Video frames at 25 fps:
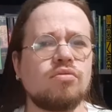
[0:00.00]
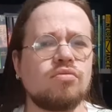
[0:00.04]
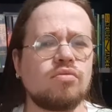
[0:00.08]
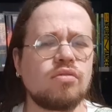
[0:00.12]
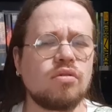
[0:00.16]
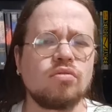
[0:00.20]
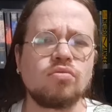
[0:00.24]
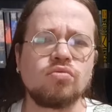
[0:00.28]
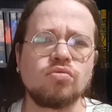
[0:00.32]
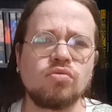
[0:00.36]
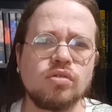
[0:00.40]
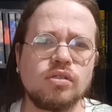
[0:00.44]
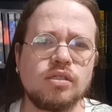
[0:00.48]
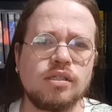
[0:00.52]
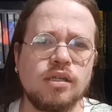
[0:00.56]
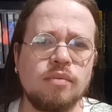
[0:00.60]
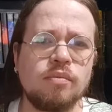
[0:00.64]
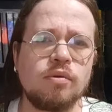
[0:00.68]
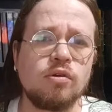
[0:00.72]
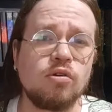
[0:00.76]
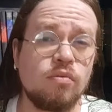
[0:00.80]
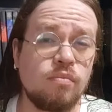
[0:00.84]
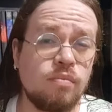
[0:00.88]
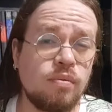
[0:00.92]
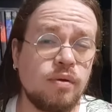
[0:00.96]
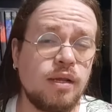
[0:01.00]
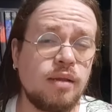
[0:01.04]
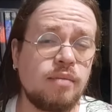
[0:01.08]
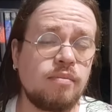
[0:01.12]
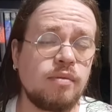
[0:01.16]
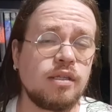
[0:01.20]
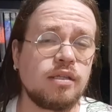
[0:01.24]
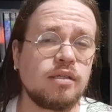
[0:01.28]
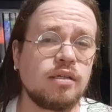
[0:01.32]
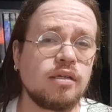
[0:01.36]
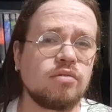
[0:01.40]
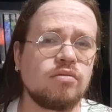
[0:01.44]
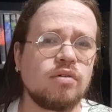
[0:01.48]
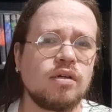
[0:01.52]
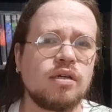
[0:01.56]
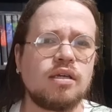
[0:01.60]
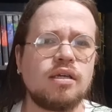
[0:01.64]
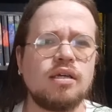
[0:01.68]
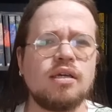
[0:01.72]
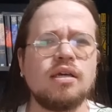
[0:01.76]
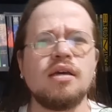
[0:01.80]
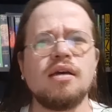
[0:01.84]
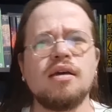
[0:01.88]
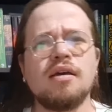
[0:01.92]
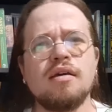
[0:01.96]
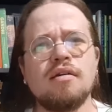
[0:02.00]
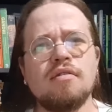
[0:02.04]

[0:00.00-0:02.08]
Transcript: Então eu estou sempre complementando aqui.